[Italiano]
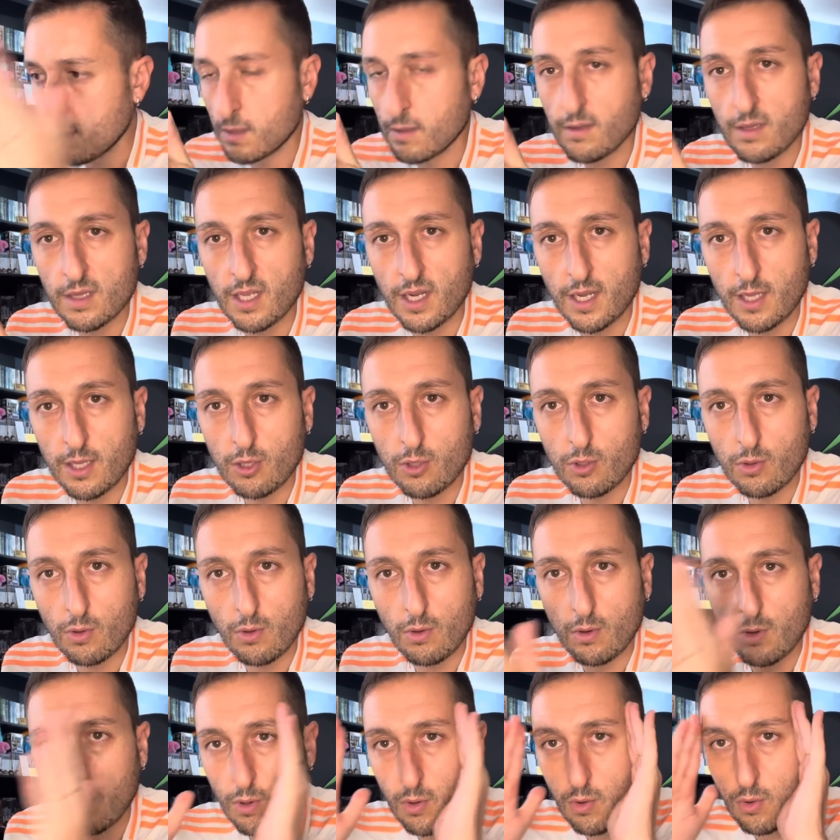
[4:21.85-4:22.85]

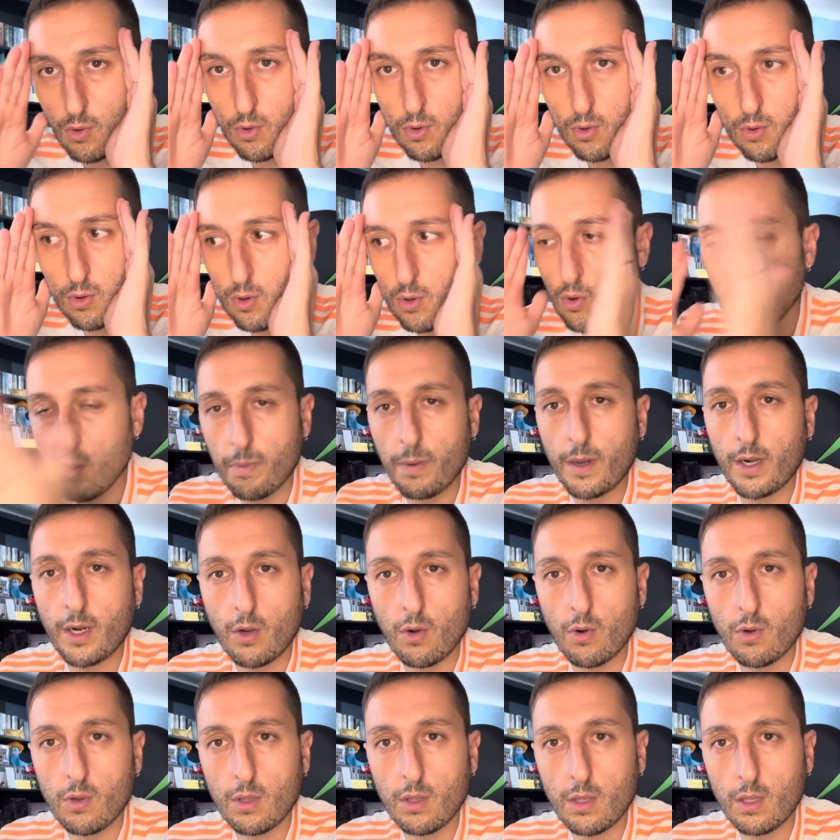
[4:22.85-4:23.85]
Dritto, co, coi
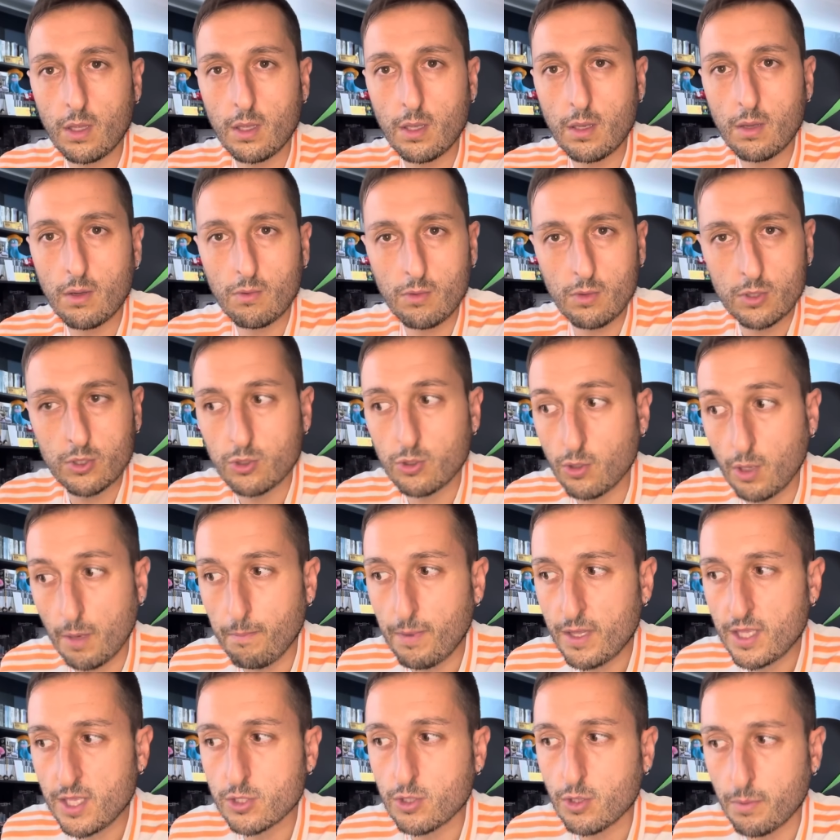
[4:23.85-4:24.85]
paraocchi. Questo,
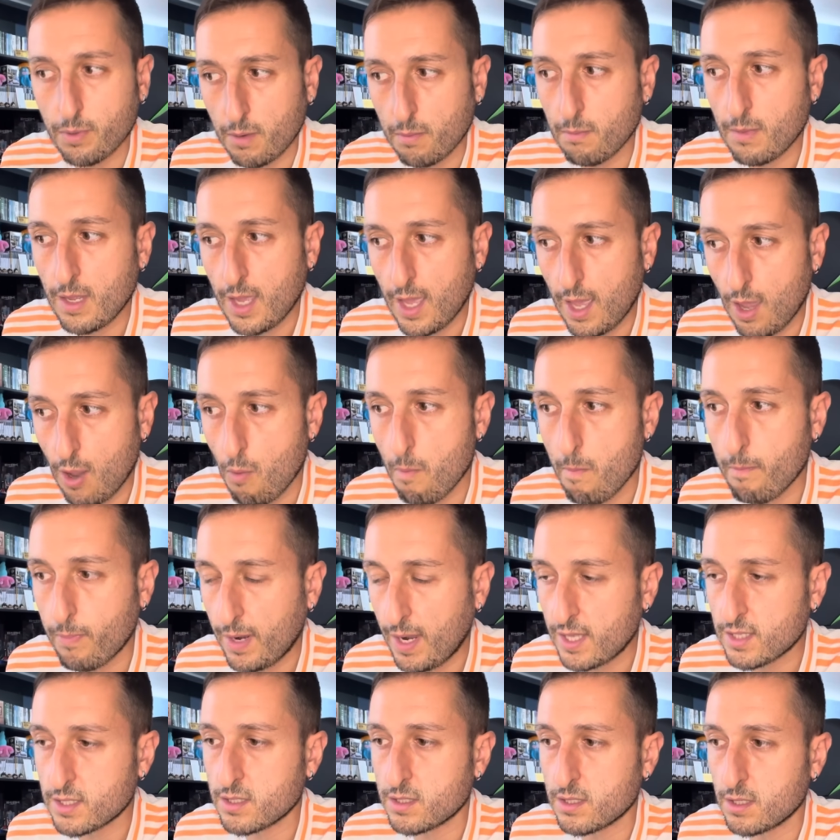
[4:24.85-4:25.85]
ribadisco, per me è un
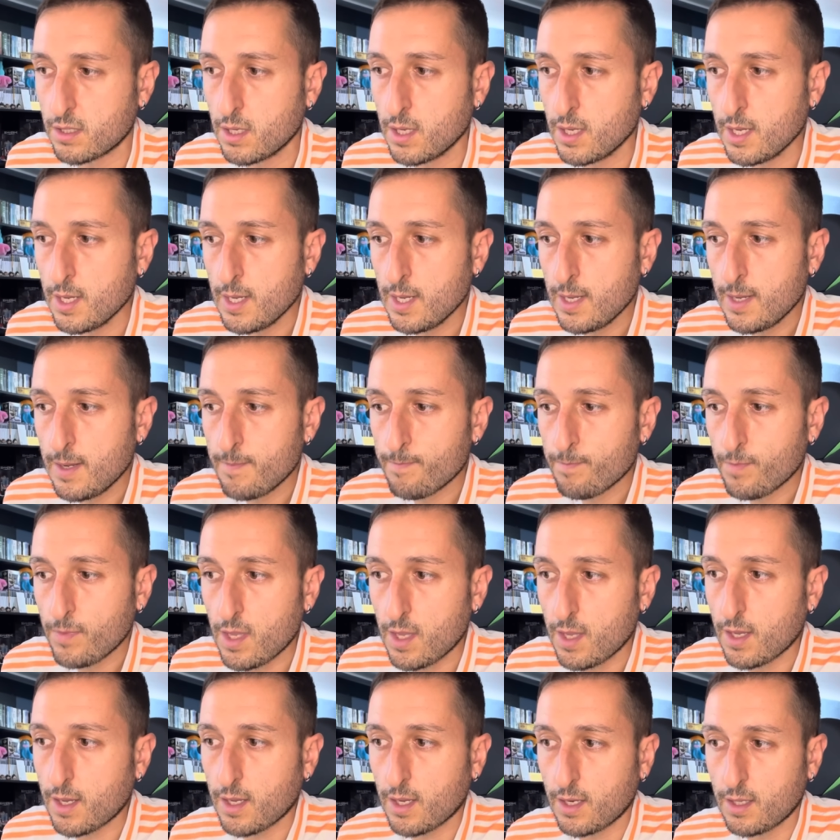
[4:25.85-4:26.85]
plus
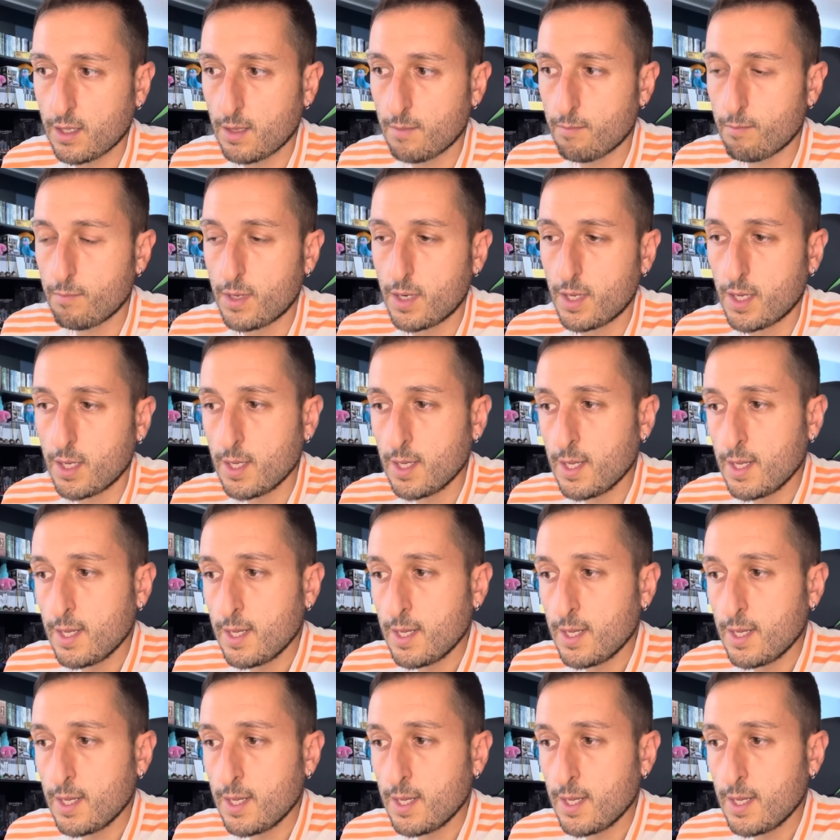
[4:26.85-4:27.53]
incredibile.